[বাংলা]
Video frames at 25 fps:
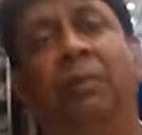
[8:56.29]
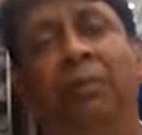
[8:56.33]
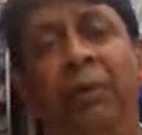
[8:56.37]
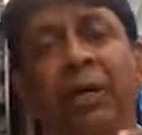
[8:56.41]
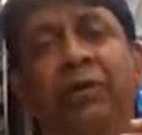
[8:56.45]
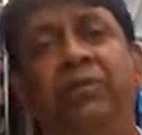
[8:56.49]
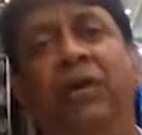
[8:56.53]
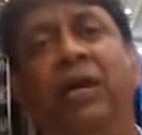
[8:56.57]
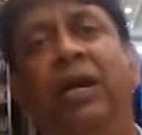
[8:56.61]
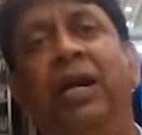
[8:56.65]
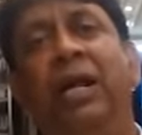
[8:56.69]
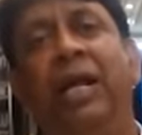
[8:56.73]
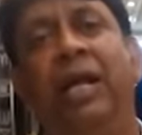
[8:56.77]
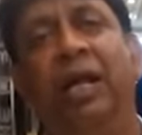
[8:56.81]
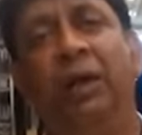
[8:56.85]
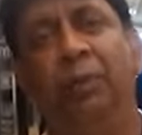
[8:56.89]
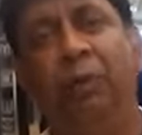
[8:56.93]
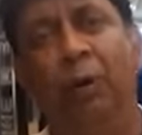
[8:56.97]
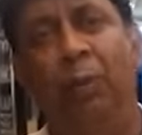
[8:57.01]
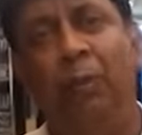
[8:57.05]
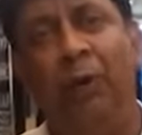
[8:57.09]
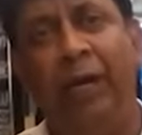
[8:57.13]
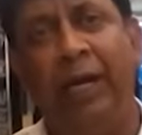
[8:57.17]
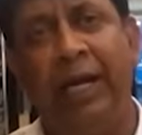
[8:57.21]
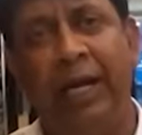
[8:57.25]
মিডফিল্ডারের
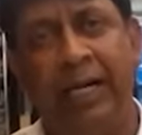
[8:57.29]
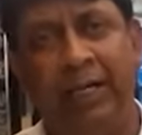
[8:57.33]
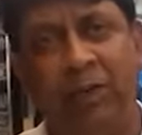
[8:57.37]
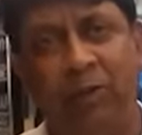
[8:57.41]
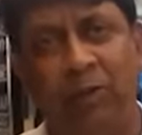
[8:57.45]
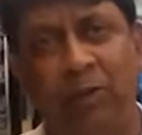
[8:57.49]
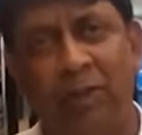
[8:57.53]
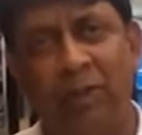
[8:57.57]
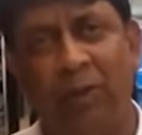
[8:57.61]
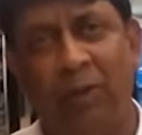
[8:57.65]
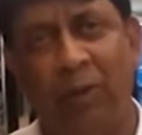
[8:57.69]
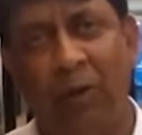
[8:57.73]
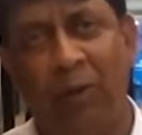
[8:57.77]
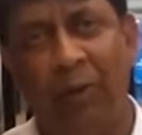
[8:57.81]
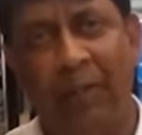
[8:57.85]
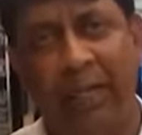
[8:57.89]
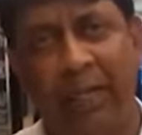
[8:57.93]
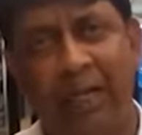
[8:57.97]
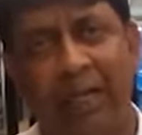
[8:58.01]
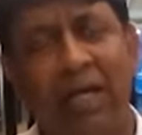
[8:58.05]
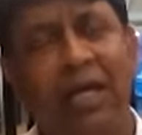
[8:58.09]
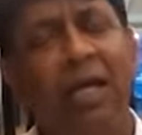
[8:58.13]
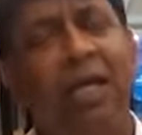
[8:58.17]
উপরে হেড করতে বলবেন